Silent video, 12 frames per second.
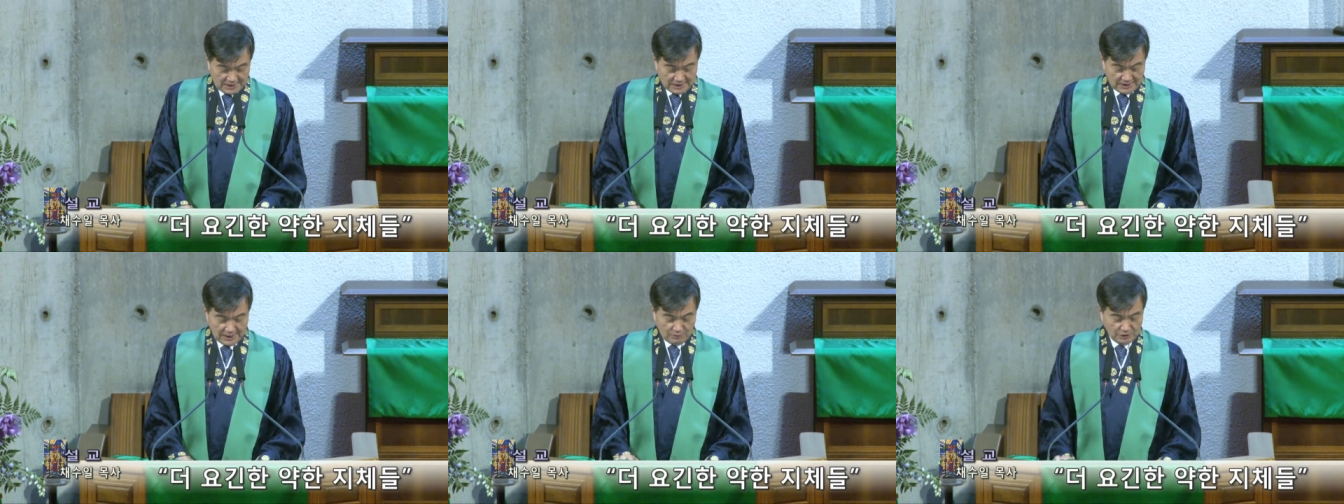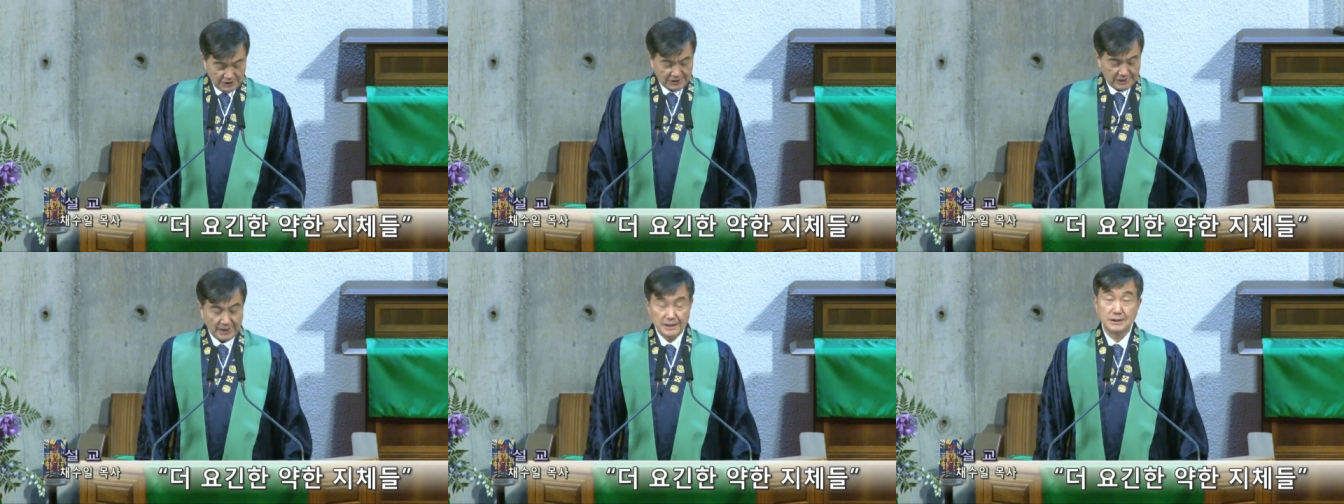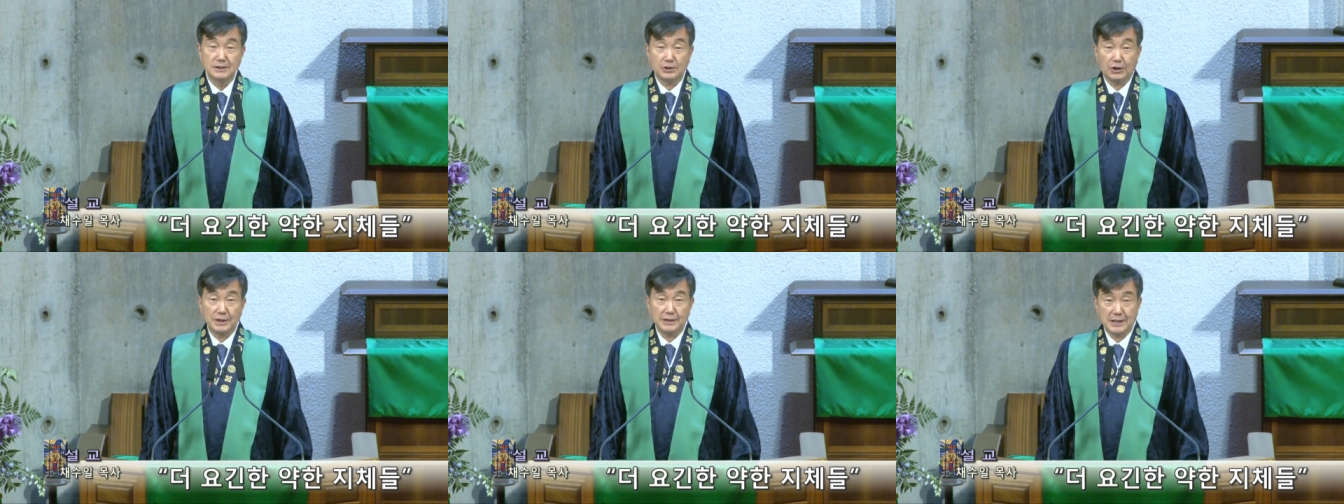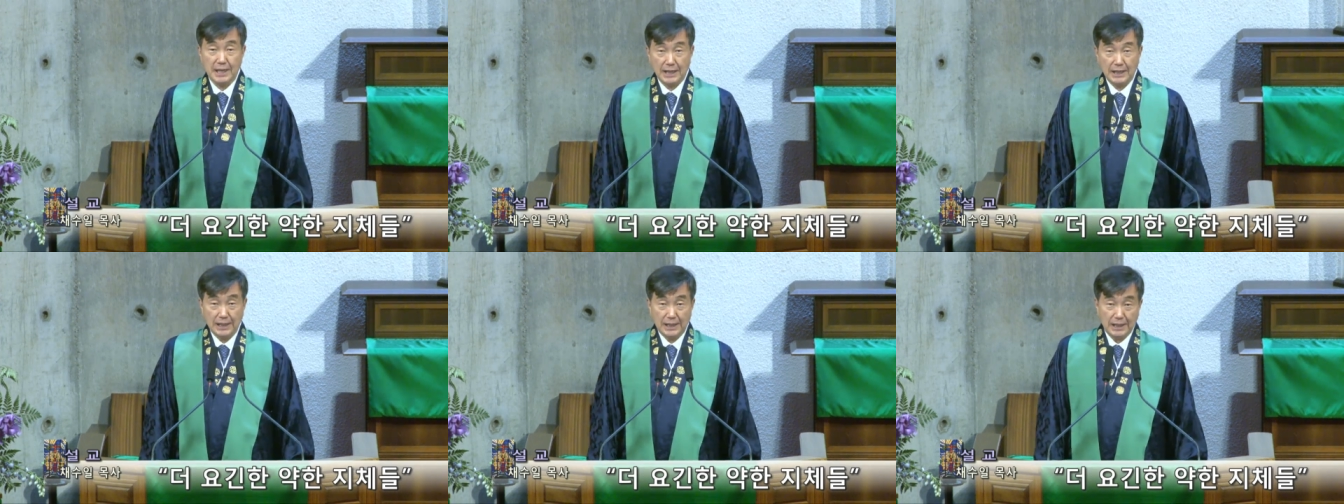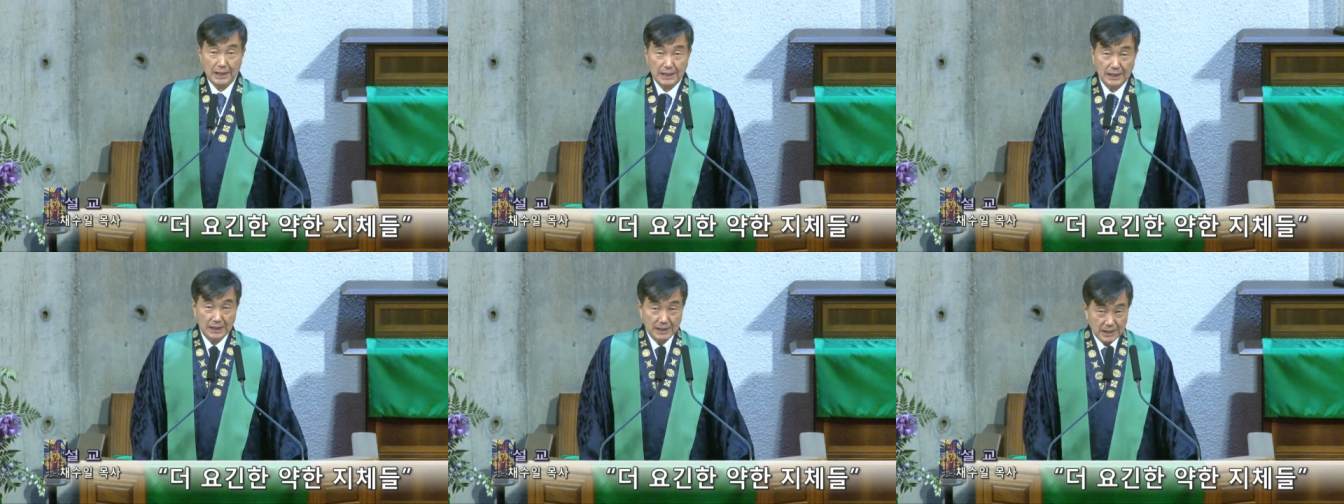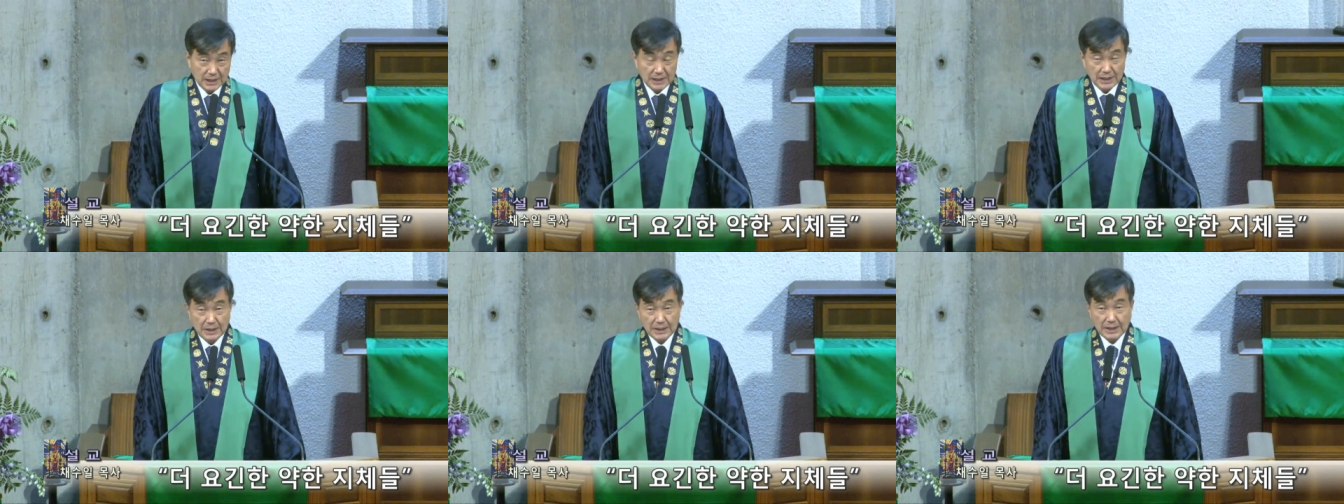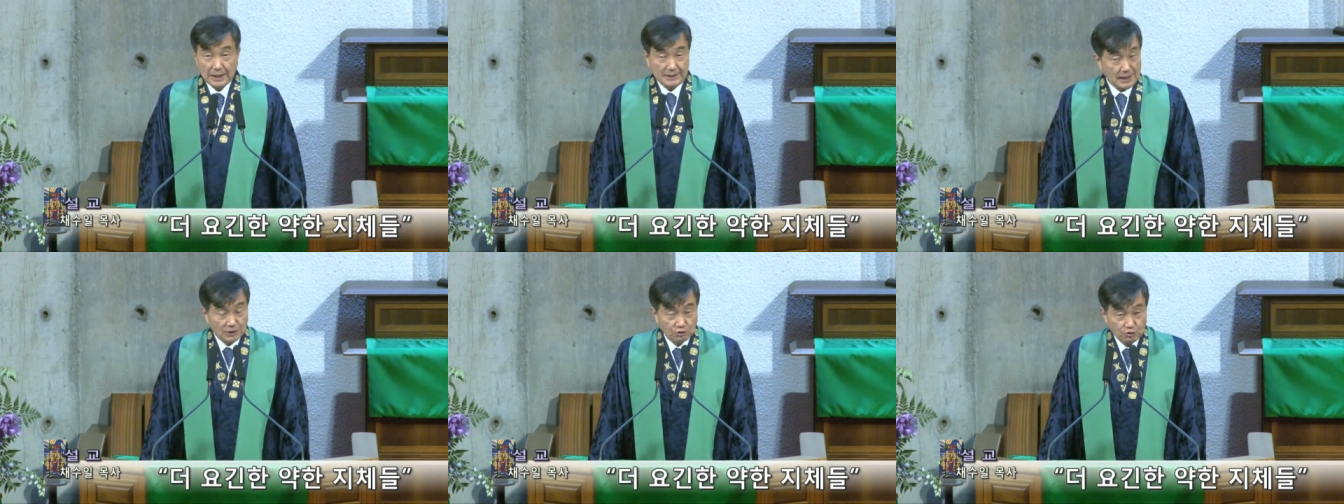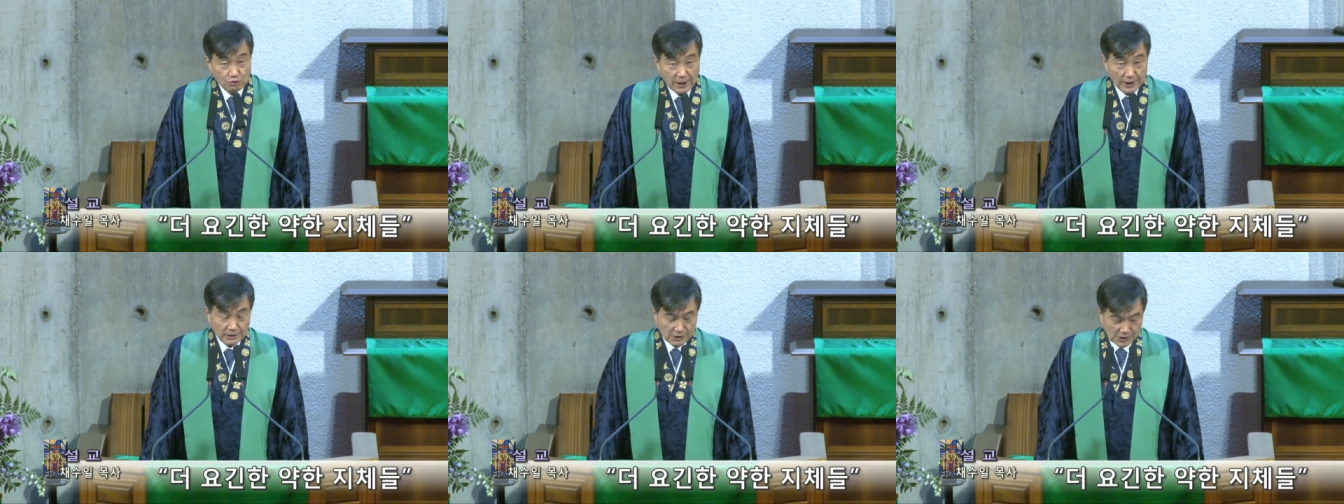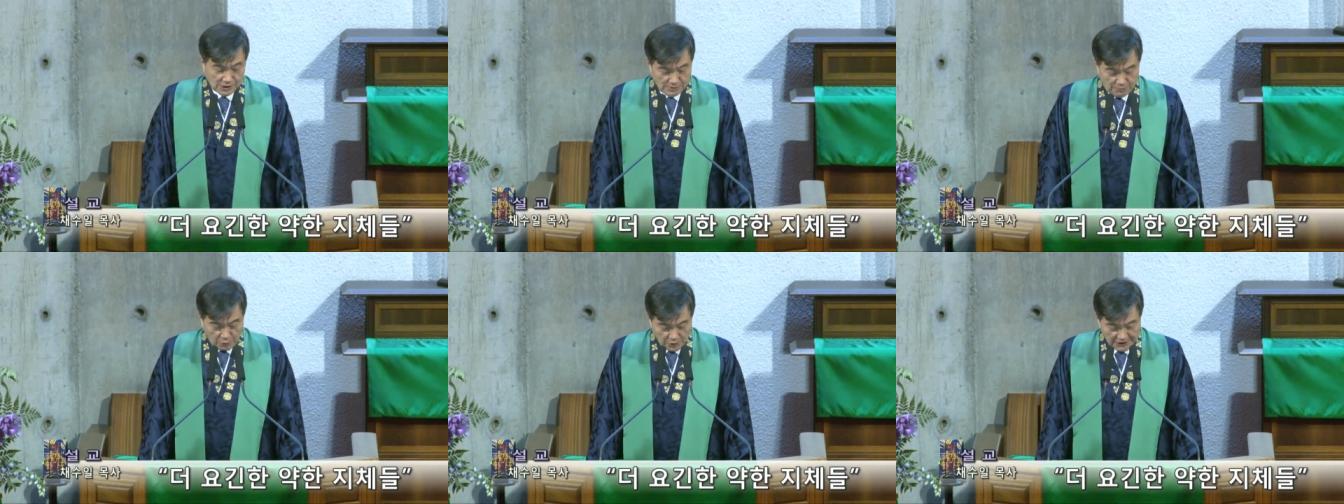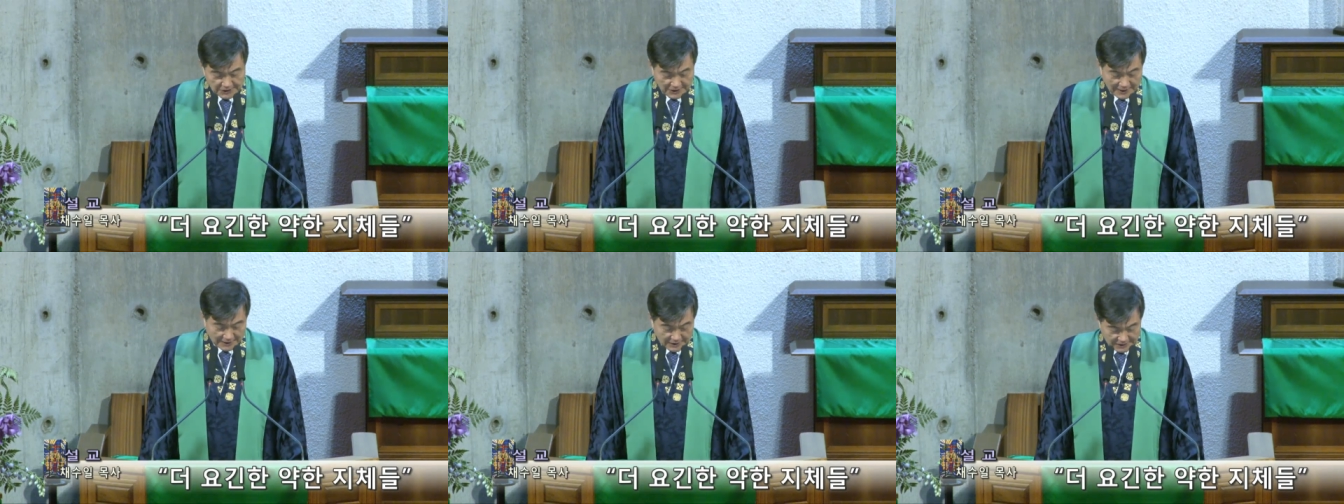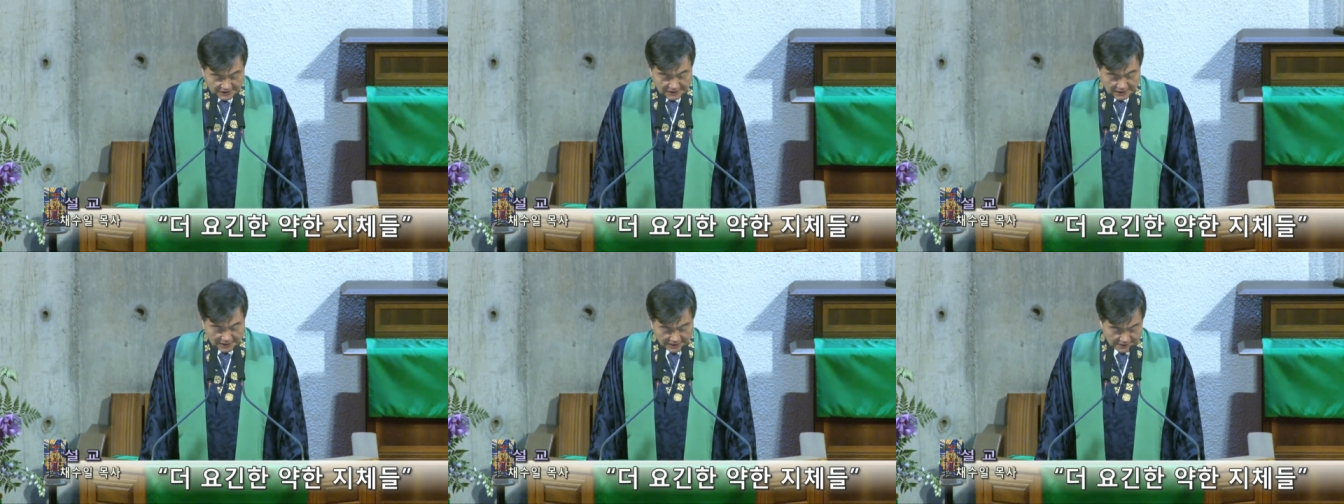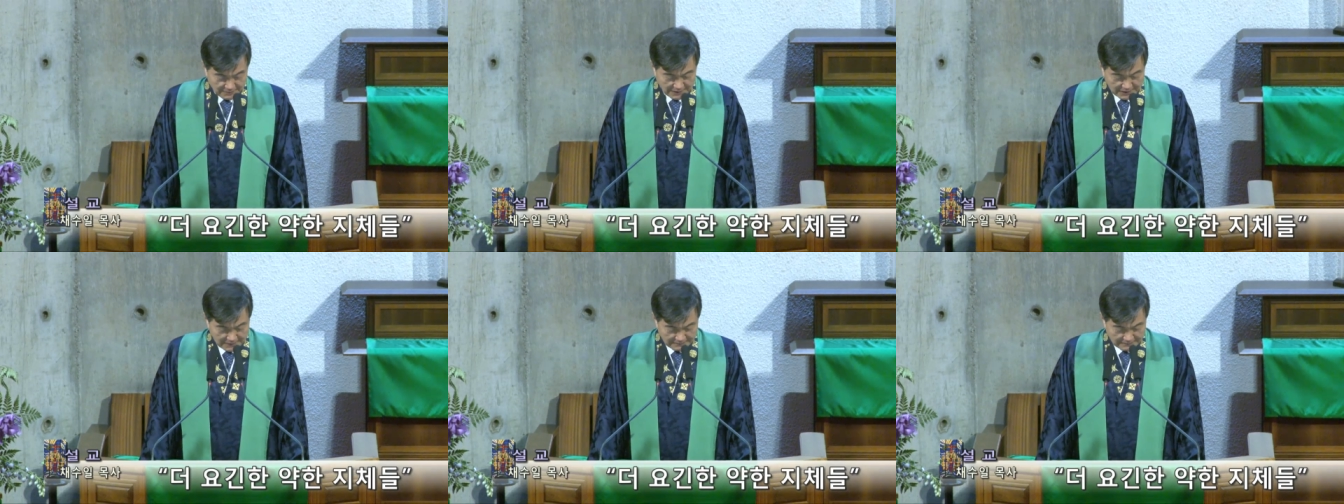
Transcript: 그러나 우리 시대는 더 이상 가장 중요한 것은 보이지 않는 시대가 아닙니다.